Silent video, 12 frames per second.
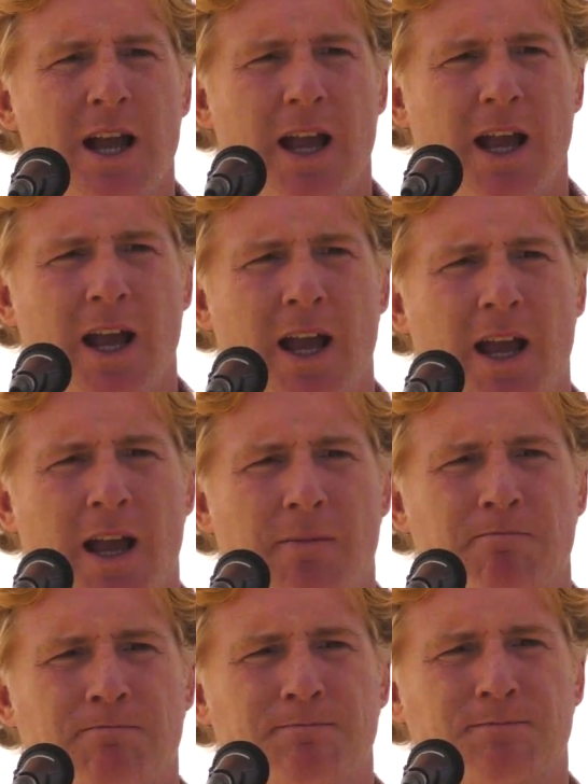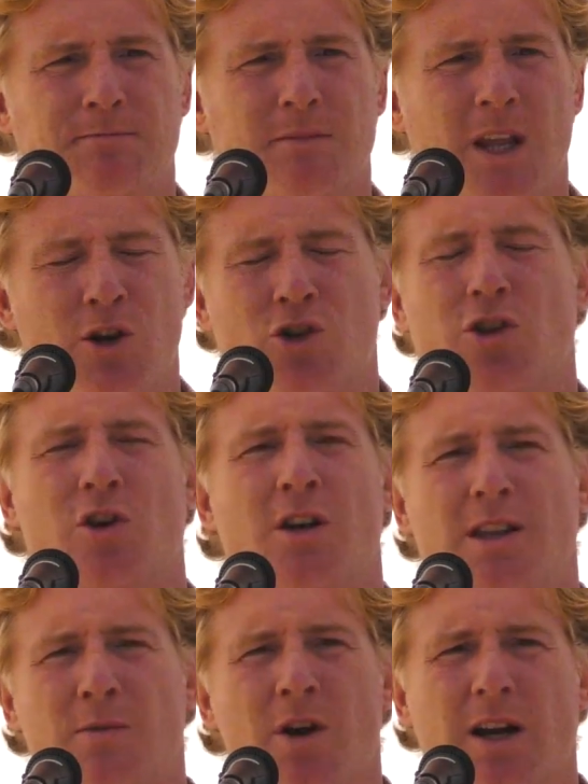Eh, y nosotros
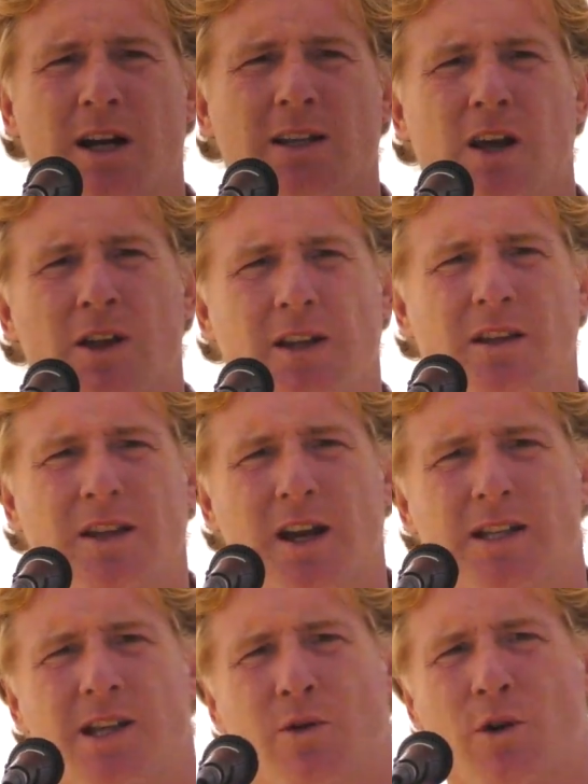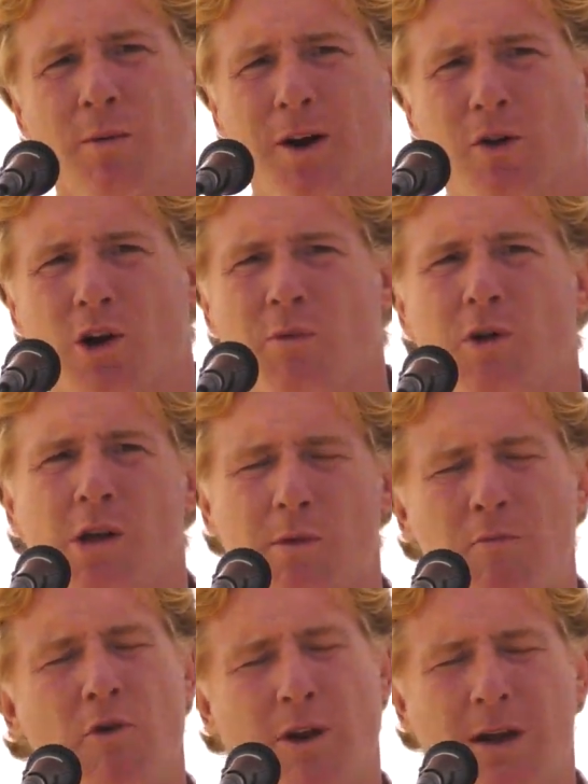estamos encantados de intentar echar una mano en lo que
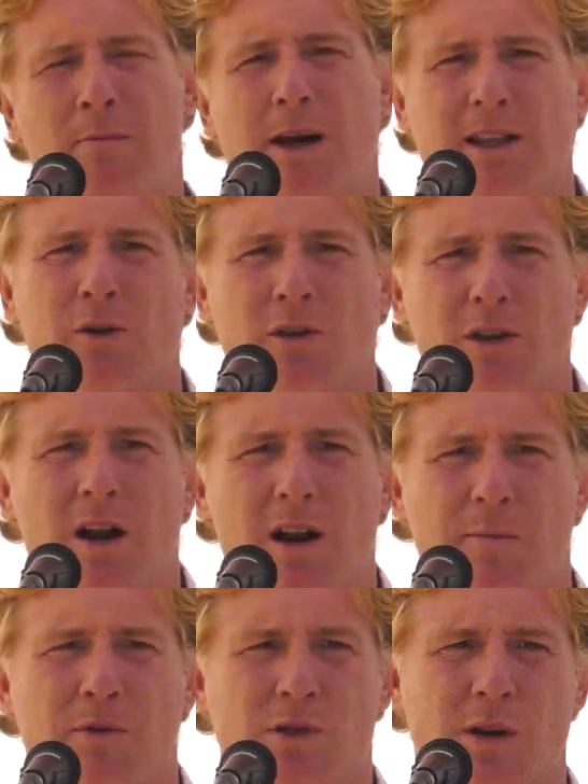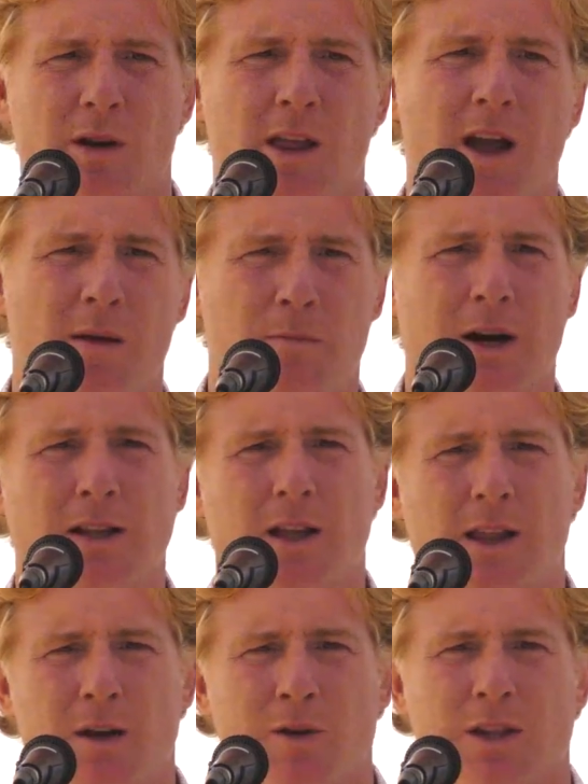podemos porque es parte de nuestra responsabilidad, es parte
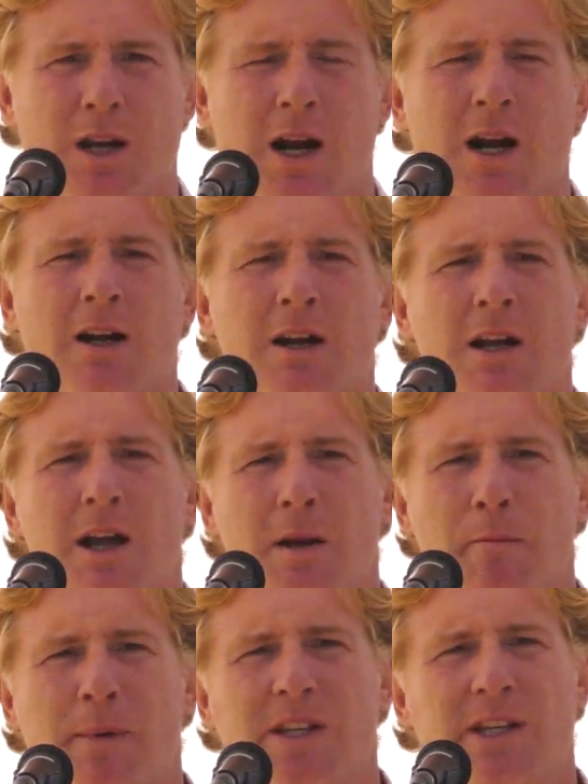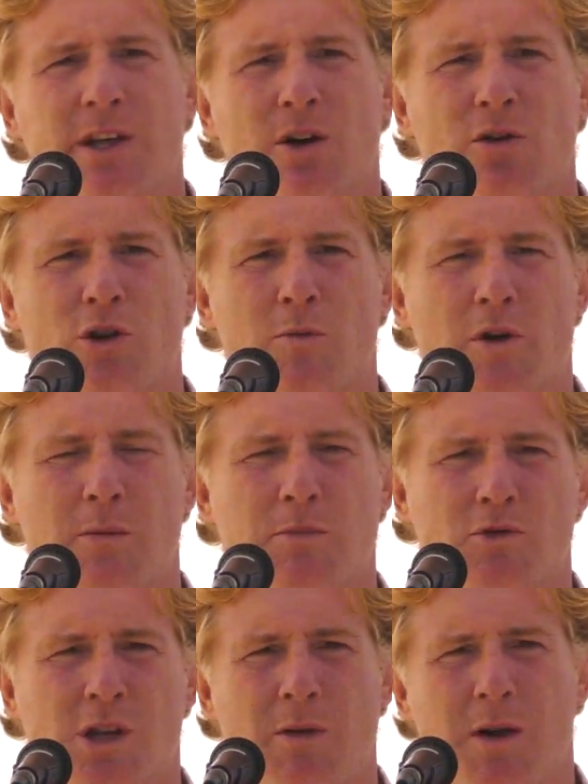de nuestra misión como
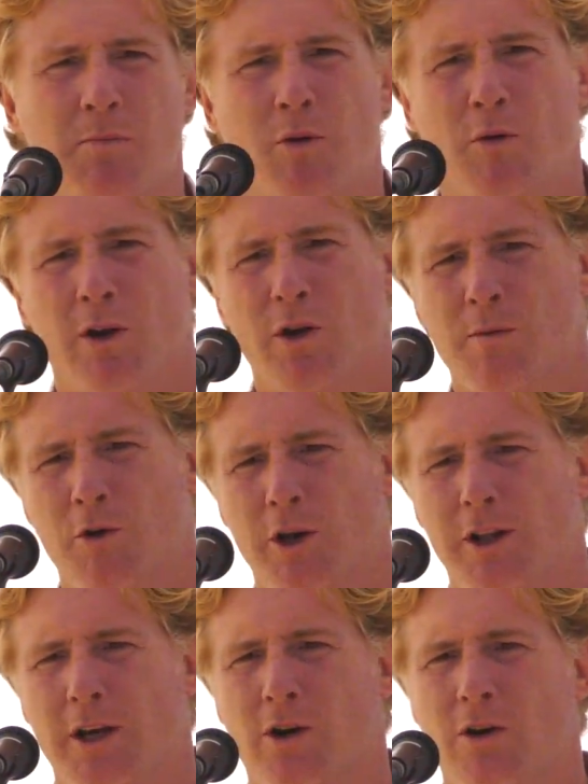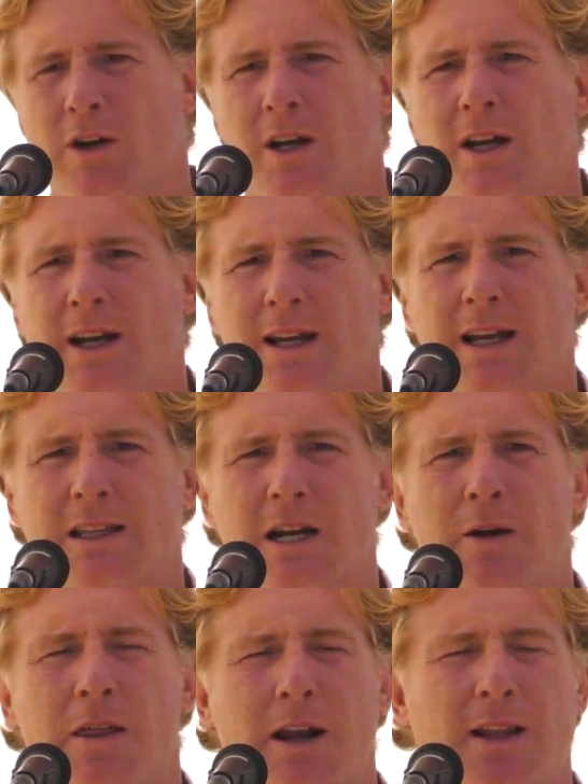responsables públicos y políticos y a
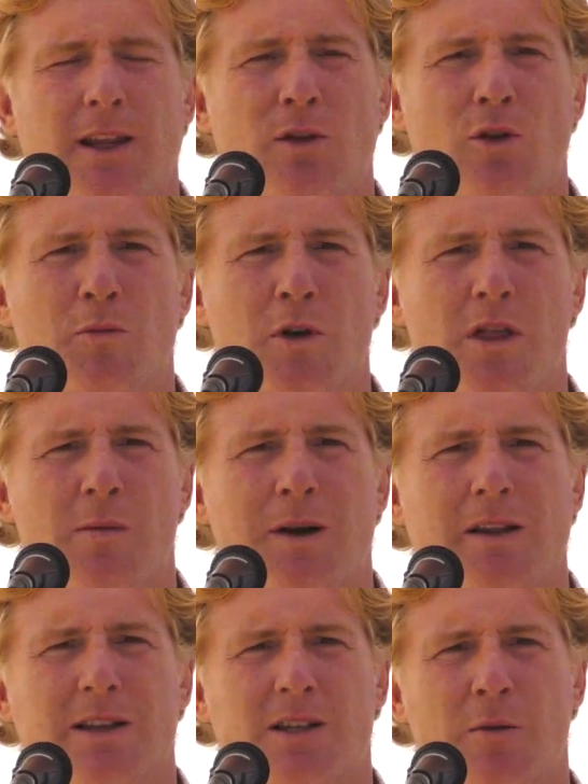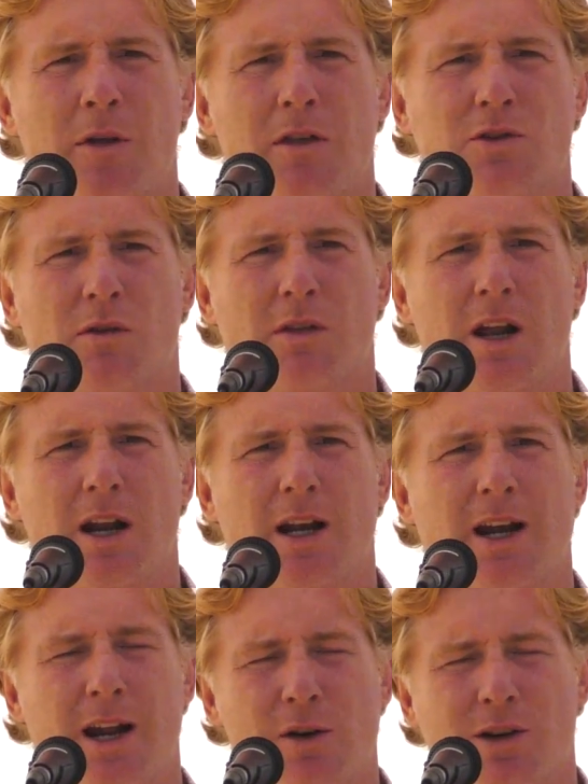través del Instituto Municipal de Servicios Sociales
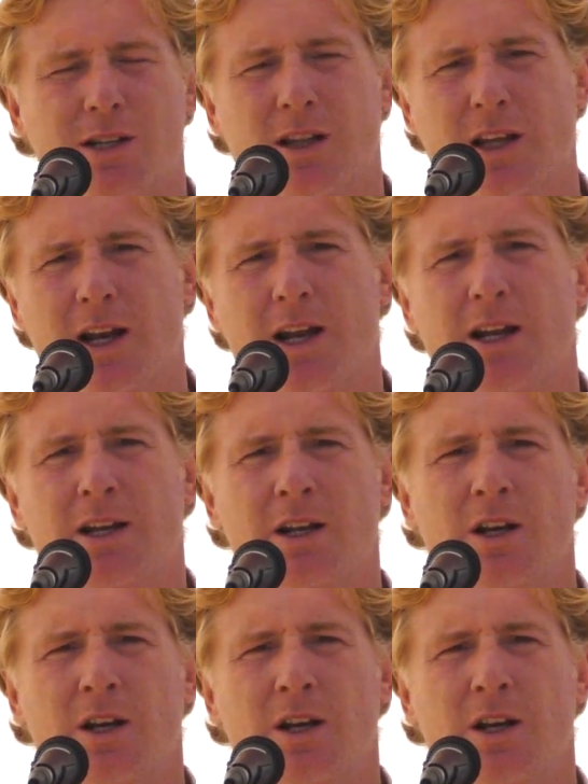creo que se tiene